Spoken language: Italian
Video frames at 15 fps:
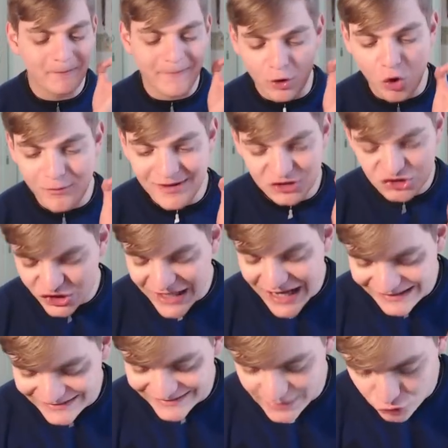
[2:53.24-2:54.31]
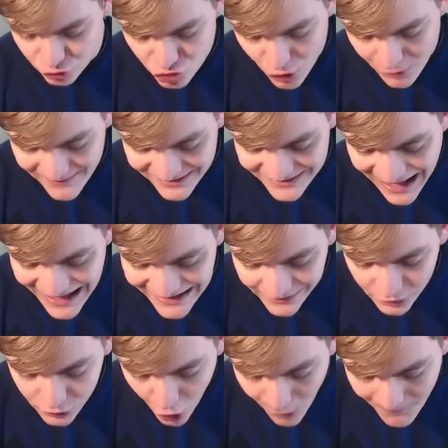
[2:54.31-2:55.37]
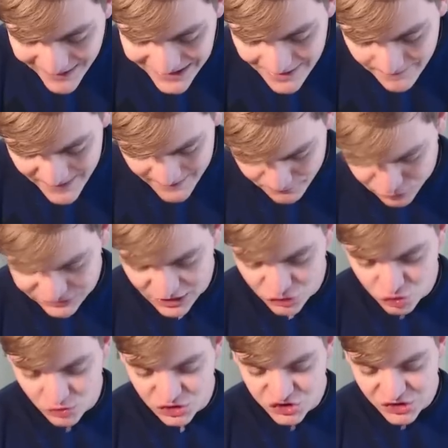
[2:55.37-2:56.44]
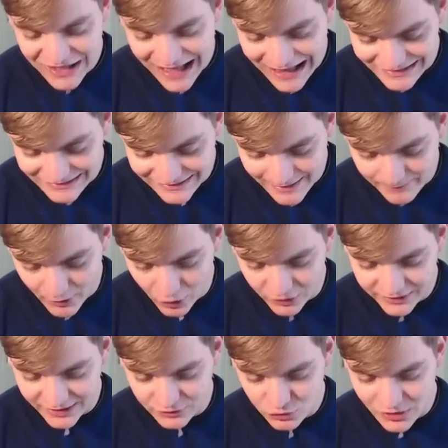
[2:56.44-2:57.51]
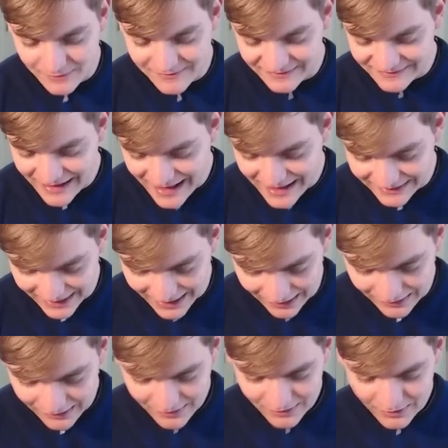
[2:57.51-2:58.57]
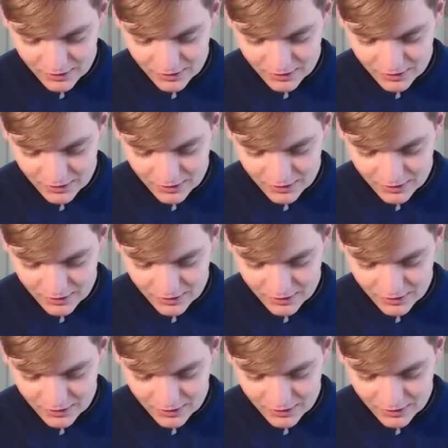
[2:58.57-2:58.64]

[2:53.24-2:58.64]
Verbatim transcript: robe come il gigante se tu non mi dai robe per buttare giù il gigante, porca di una miseria.